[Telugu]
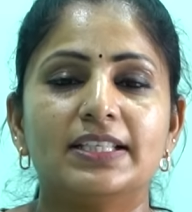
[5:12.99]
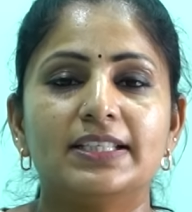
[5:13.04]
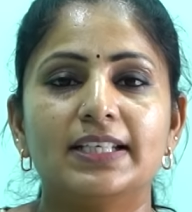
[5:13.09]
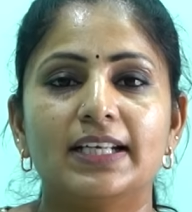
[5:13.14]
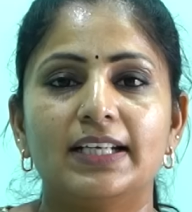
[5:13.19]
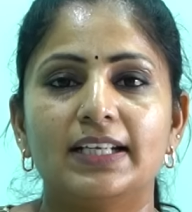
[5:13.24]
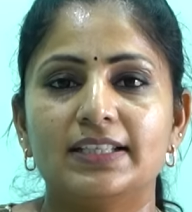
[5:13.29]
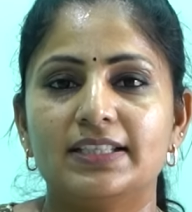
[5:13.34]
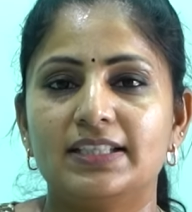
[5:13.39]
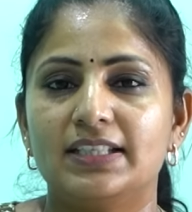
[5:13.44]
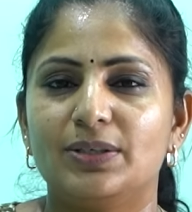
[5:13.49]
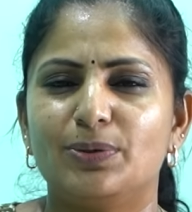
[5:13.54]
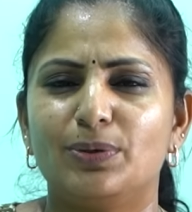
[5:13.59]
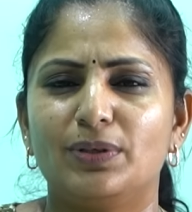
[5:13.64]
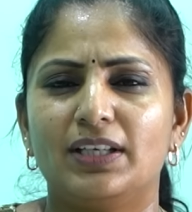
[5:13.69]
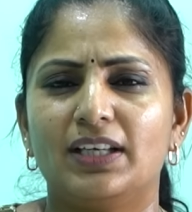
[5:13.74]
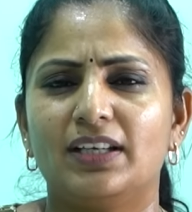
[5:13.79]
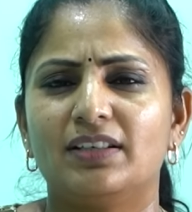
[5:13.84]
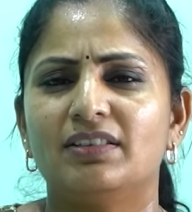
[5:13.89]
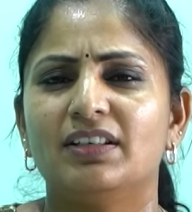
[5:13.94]
జనం
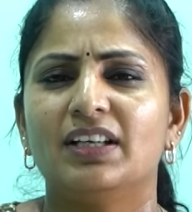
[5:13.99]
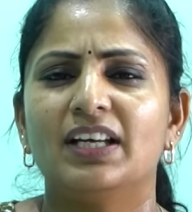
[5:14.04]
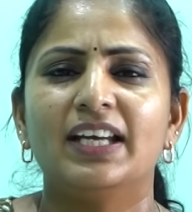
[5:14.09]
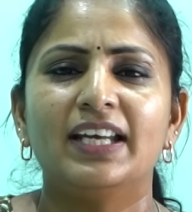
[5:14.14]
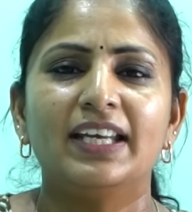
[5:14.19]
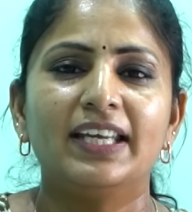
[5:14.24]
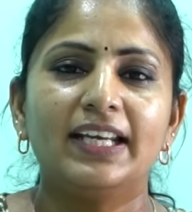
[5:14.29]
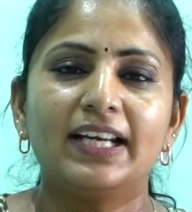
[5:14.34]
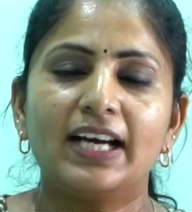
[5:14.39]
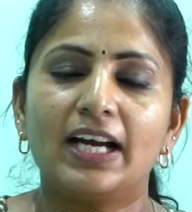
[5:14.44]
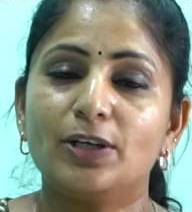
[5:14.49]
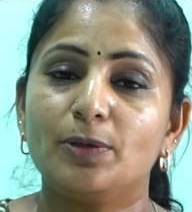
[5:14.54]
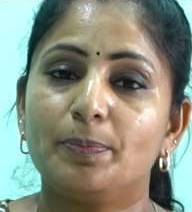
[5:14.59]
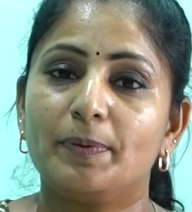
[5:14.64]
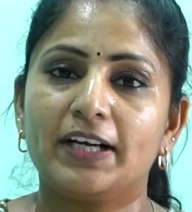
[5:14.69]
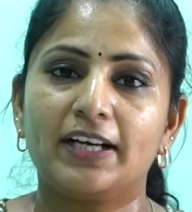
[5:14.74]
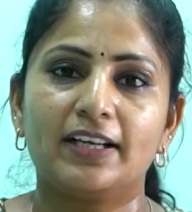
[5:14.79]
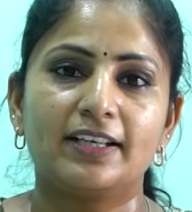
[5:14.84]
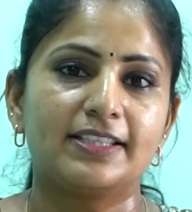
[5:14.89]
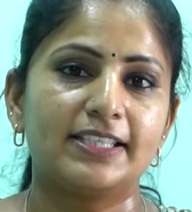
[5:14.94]
చీకొట్టారు ఇక అటు
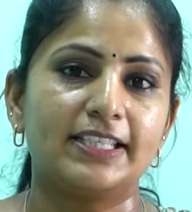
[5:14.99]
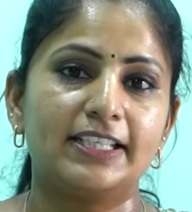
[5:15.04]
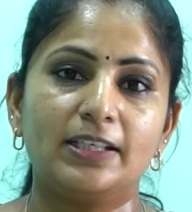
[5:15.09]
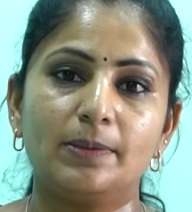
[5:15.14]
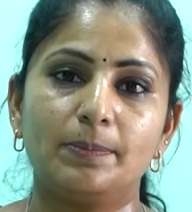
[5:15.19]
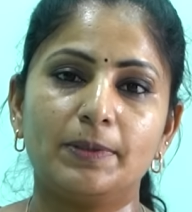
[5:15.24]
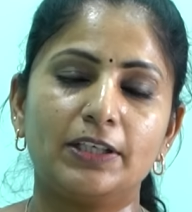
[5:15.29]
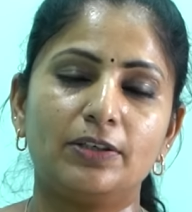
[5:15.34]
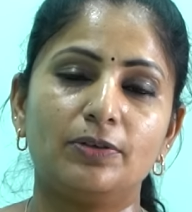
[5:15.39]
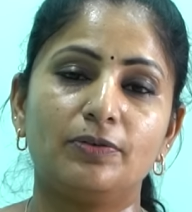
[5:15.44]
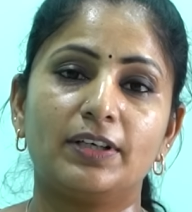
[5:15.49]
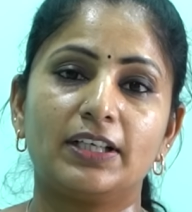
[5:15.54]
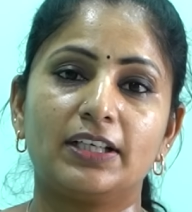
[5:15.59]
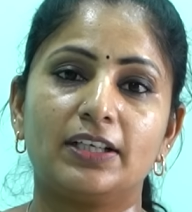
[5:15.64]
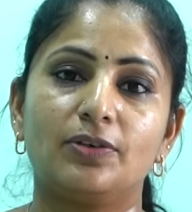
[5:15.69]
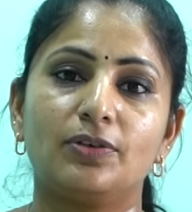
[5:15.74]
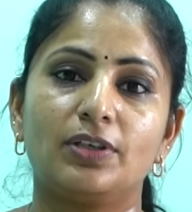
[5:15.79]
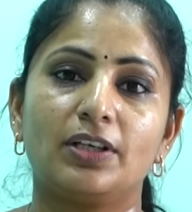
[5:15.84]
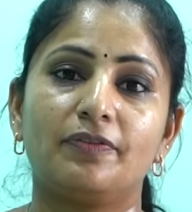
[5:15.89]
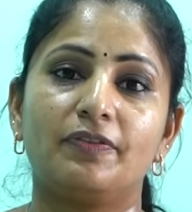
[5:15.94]
పక్కన సెంటిమెంటు
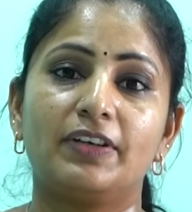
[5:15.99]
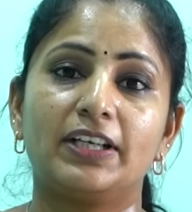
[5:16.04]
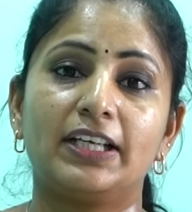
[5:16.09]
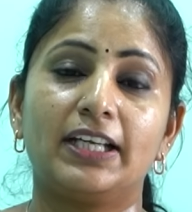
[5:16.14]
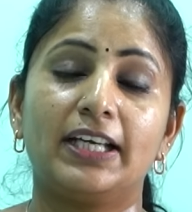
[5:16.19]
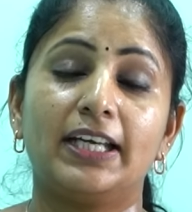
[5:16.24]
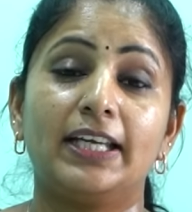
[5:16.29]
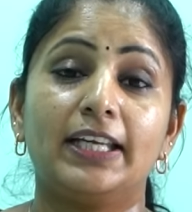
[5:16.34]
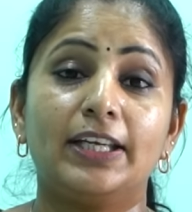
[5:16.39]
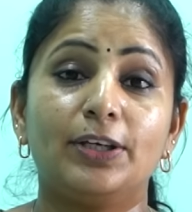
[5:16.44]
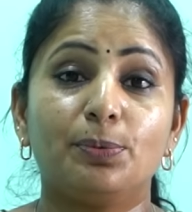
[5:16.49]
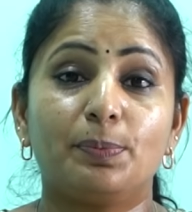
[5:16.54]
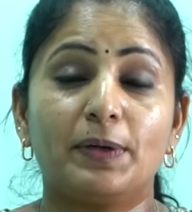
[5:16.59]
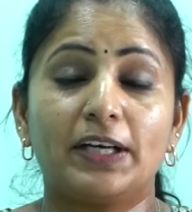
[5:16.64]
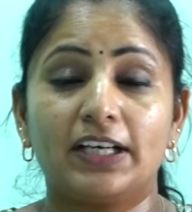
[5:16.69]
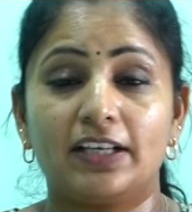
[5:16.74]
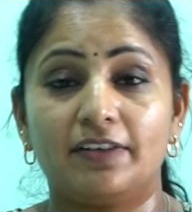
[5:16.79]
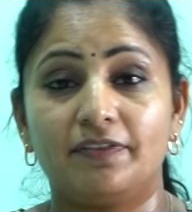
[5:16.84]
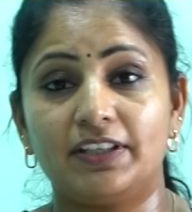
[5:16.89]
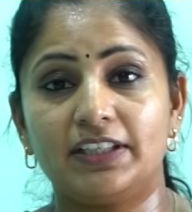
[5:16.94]
వర్కౌట్ అవ్వట్లే ఇటు
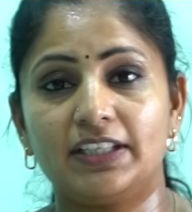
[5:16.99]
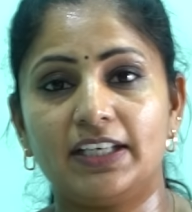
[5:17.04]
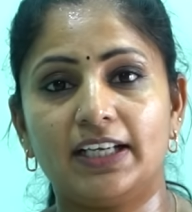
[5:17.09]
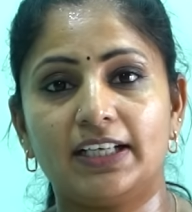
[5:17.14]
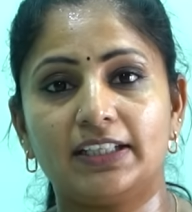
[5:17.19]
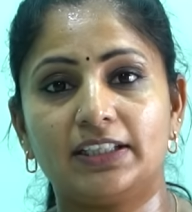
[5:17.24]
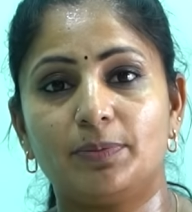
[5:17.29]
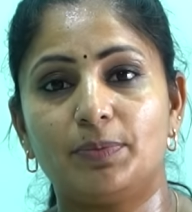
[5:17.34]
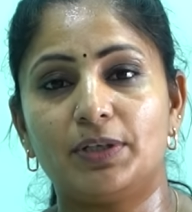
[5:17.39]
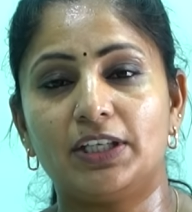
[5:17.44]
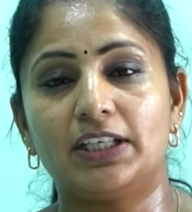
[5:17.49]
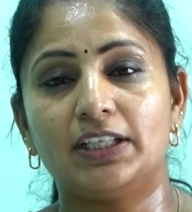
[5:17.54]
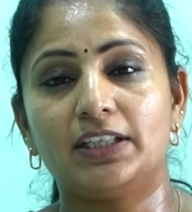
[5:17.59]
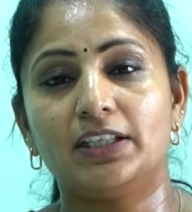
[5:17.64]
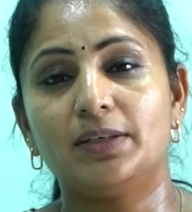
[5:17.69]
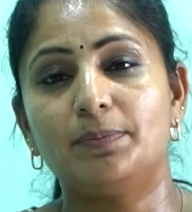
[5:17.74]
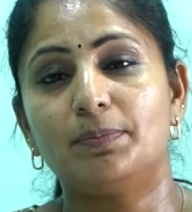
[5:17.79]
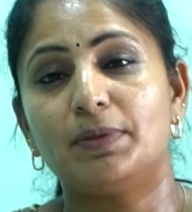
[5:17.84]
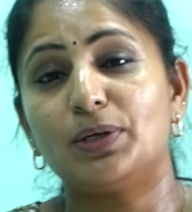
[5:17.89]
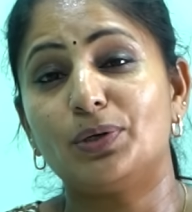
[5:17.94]
పక్కన వ్యతిరేకత
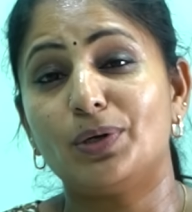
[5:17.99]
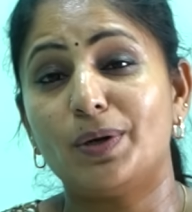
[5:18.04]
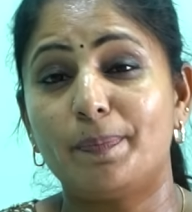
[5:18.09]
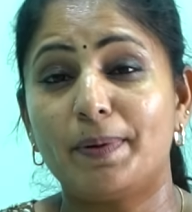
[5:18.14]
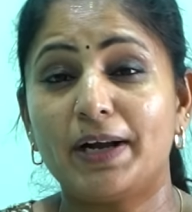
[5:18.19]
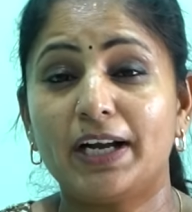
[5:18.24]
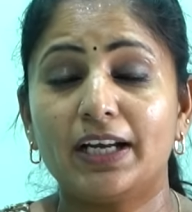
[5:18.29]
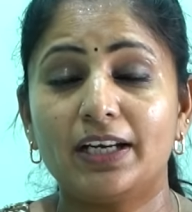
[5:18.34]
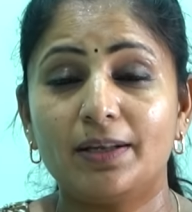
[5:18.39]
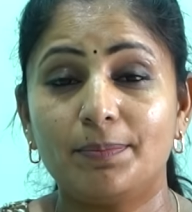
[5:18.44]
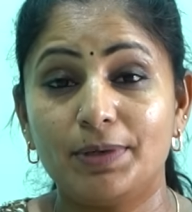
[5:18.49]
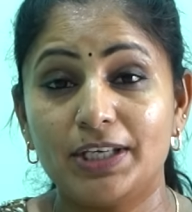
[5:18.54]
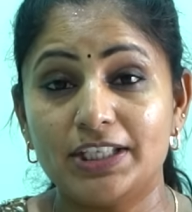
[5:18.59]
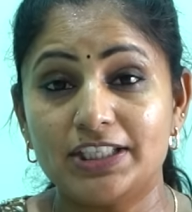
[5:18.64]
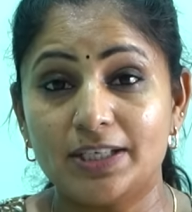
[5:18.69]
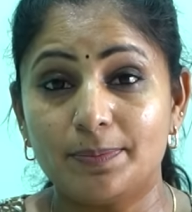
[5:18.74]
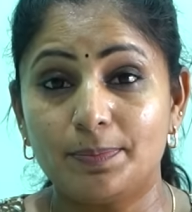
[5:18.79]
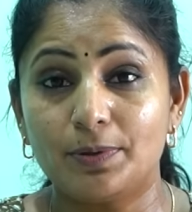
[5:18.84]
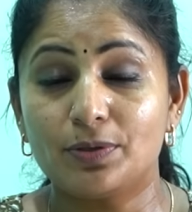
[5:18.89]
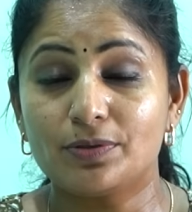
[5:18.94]
పెరిగింది మరో పక్కన
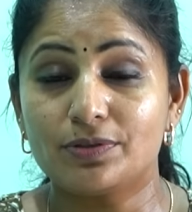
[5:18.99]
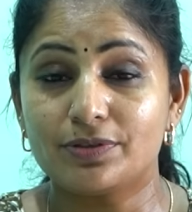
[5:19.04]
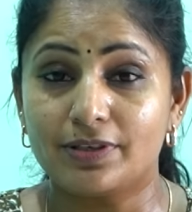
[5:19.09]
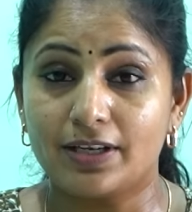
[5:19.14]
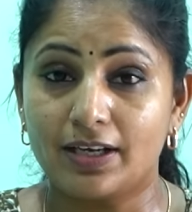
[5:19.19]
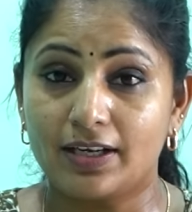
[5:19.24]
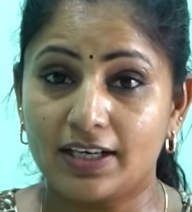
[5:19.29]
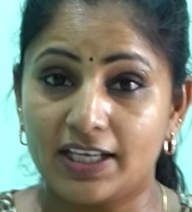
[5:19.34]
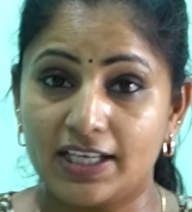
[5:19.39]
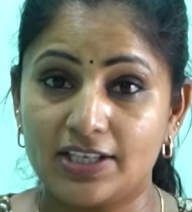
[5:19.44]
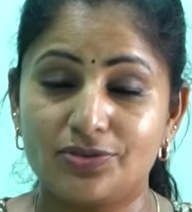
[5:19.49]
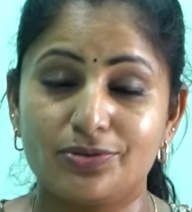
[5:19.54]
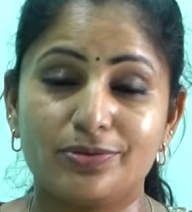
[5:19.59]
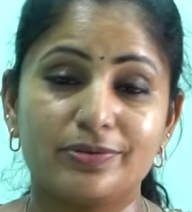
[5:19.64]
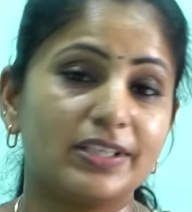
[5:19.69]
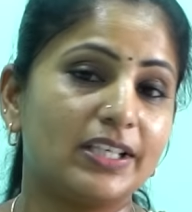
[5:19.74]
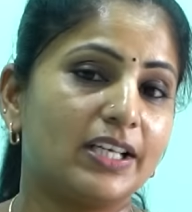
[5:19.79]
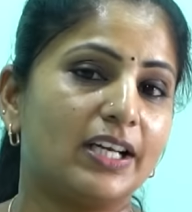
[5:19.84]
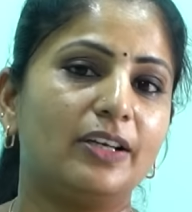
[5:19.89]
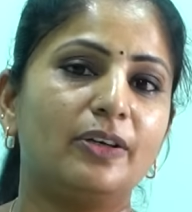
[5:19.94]
బీజేపీకి వస్తున్న క్రేజ్
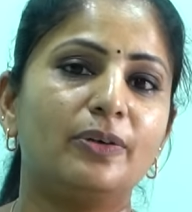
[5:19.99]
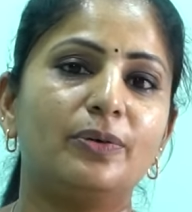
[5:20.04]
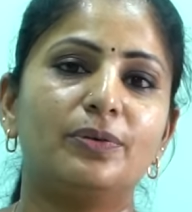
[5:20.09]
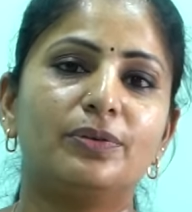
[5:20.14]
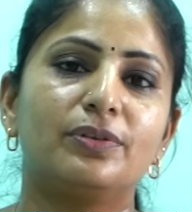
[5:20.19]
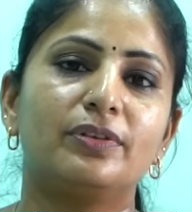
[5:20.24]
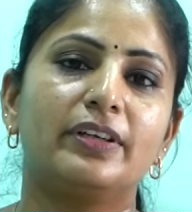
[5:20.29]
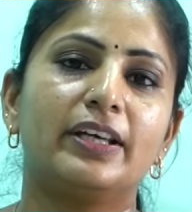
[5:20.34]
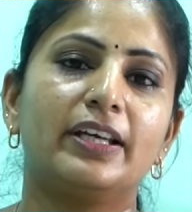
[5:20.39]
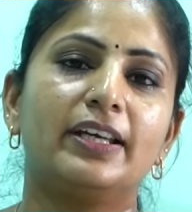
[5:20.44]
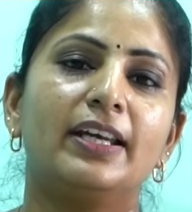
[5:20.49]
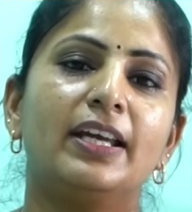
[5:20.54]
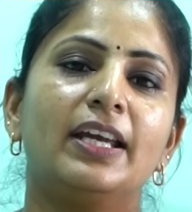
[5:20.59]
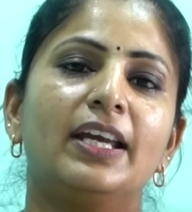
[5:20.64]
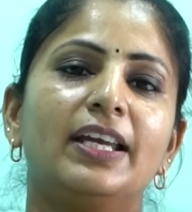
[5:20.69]
చూసి కళ్ళు గుడుతున్నాయి